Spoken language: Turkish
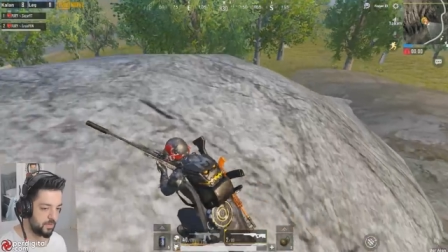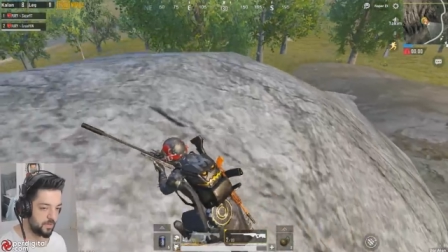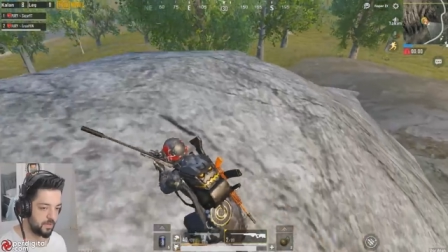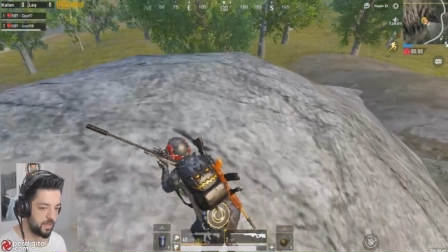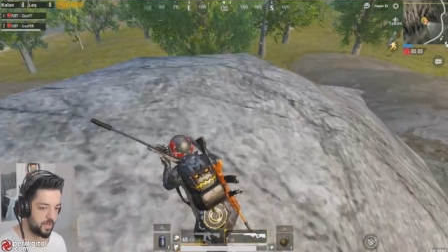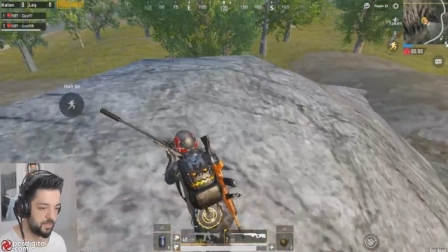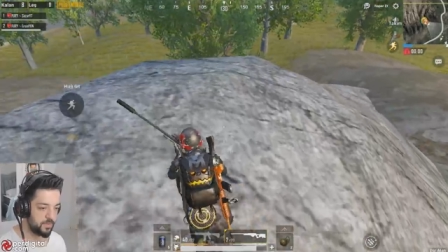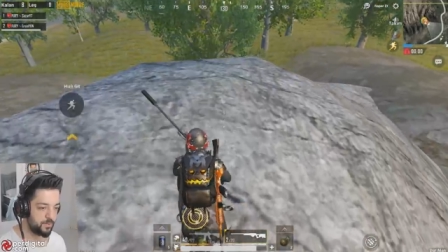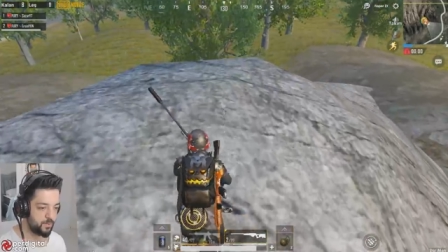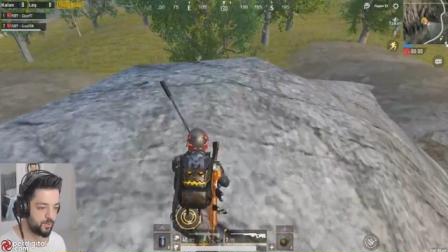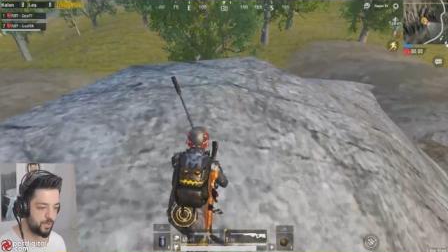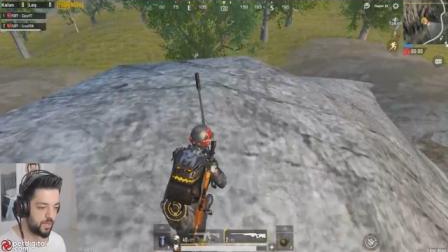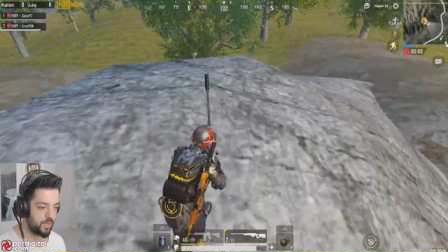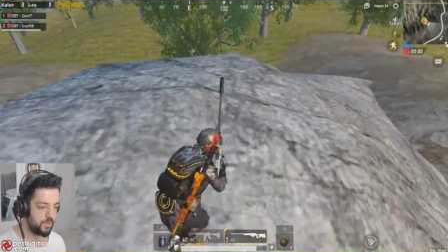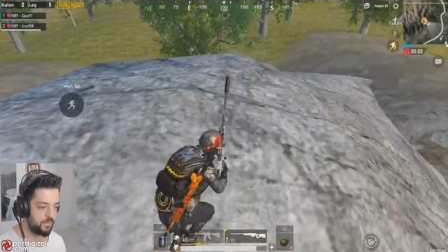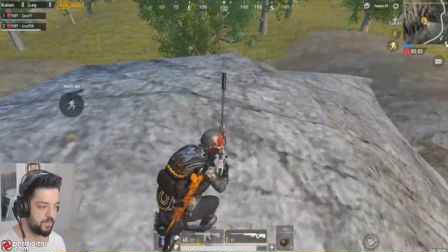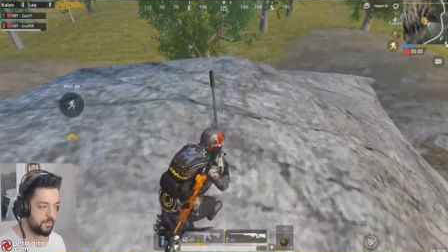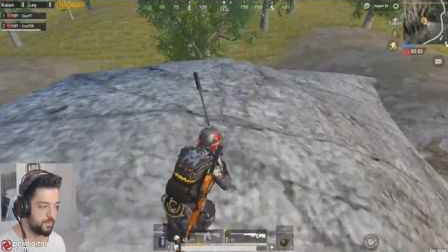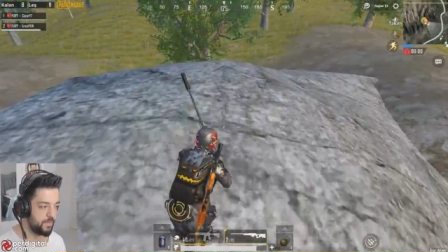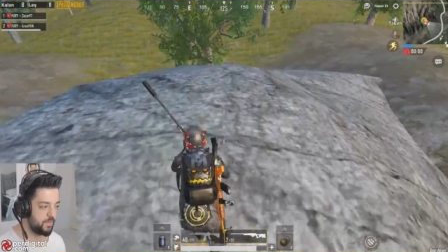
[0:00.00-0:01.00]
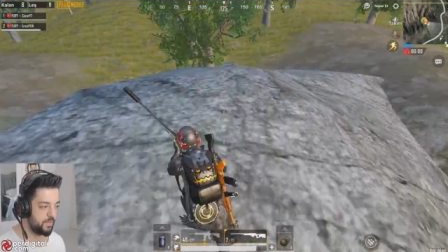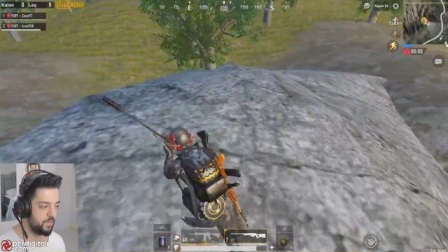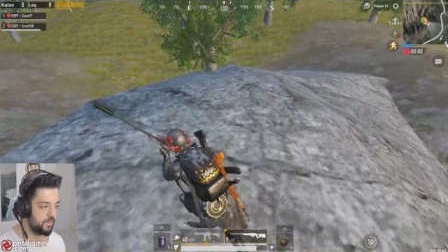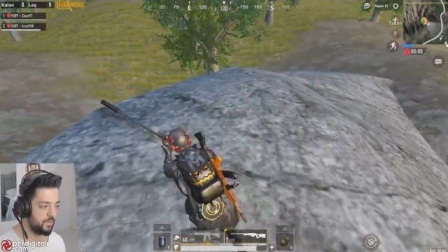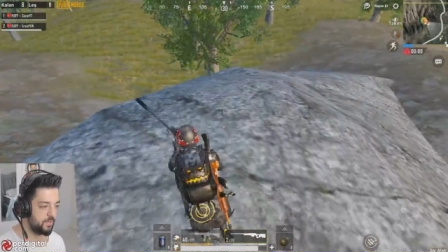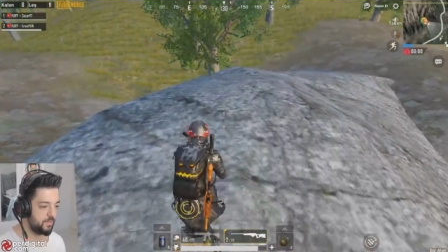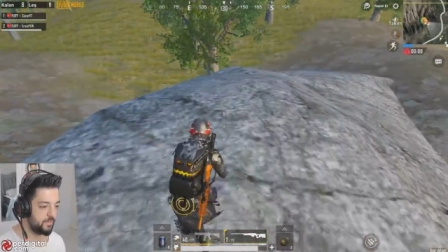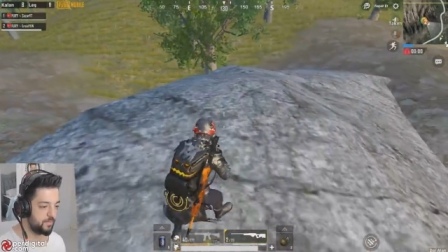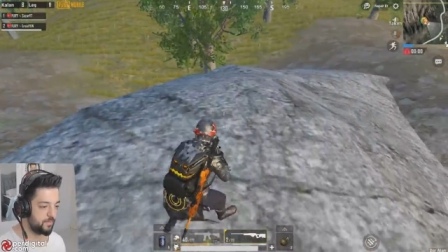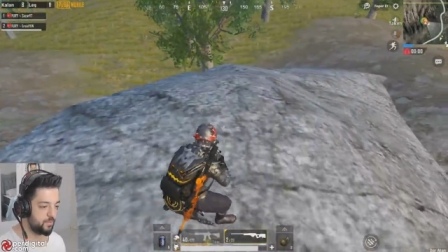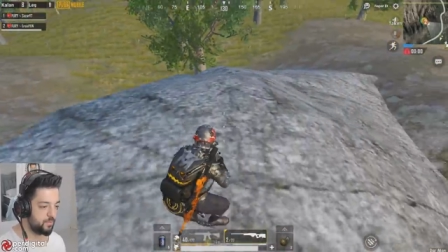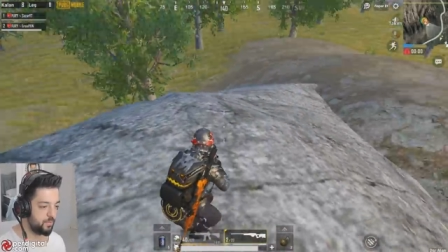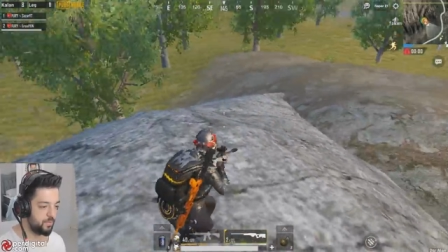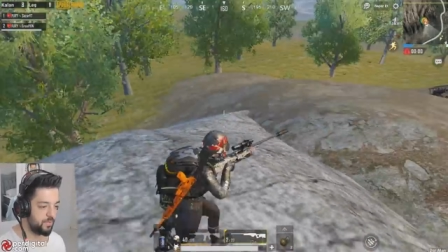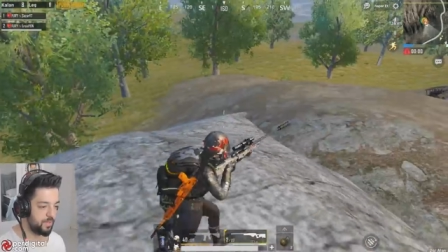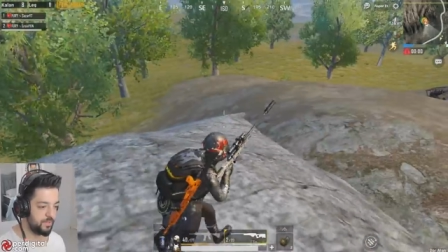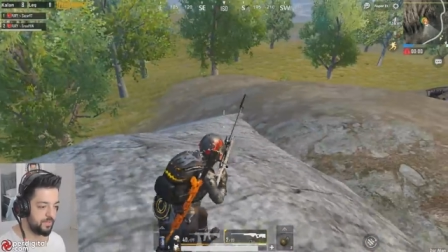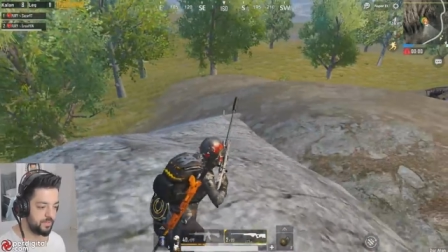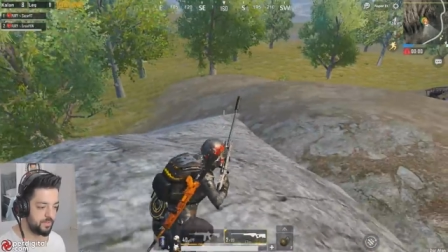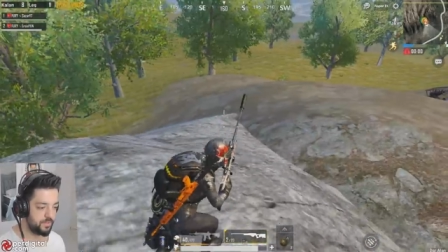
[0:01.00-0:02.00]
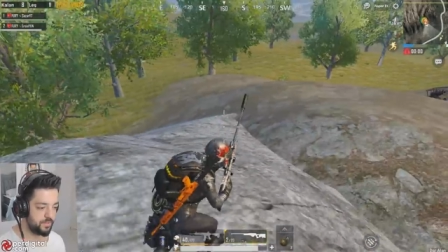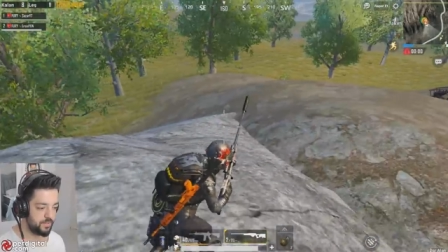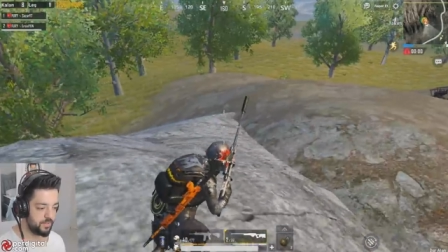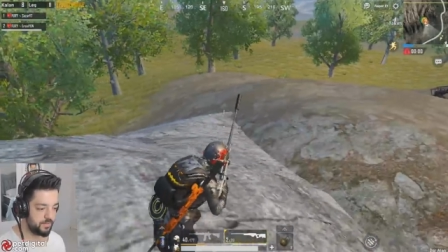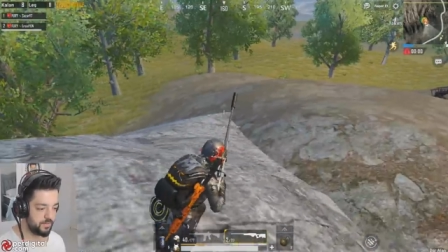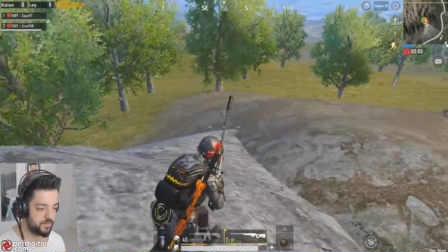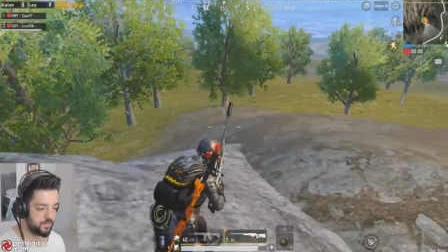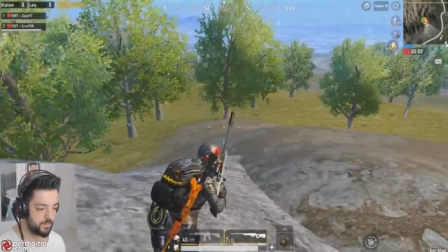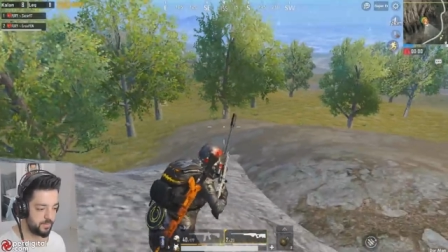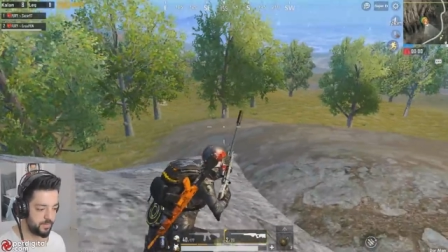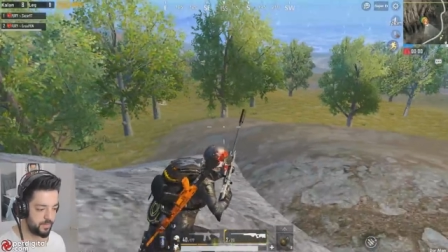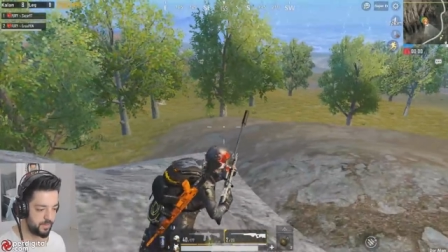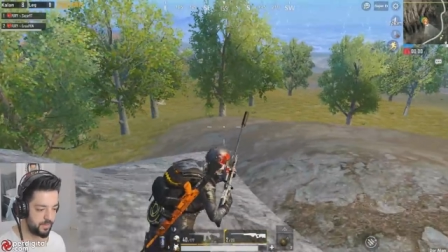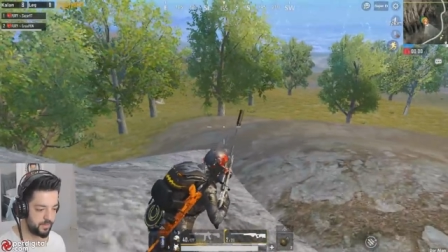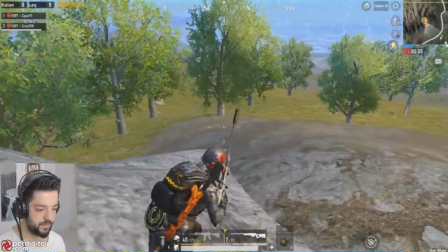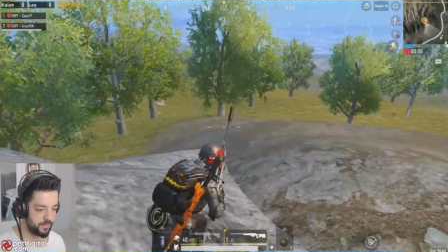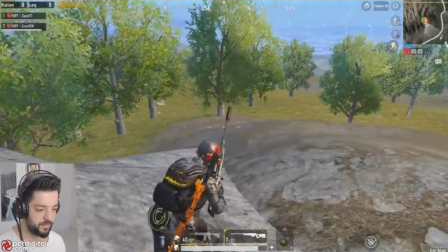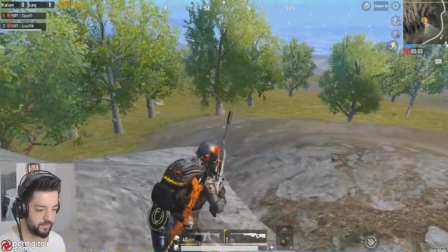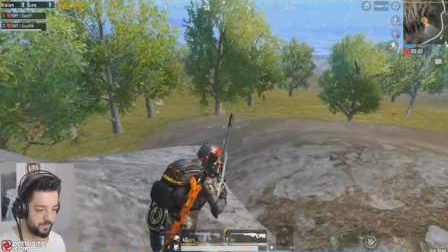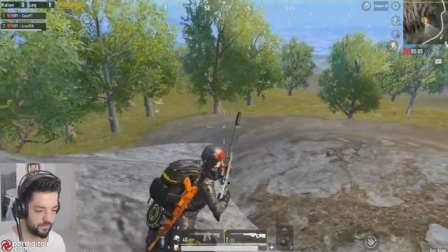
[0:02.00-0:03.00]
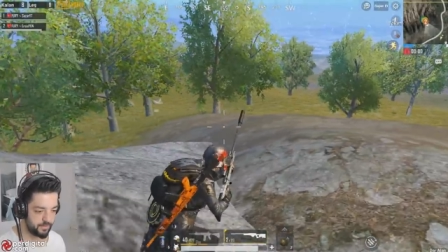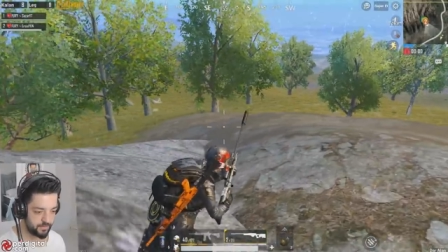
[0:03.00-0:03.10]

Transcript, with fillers: Yani şu AVM'yi kullandırttınız ya bana.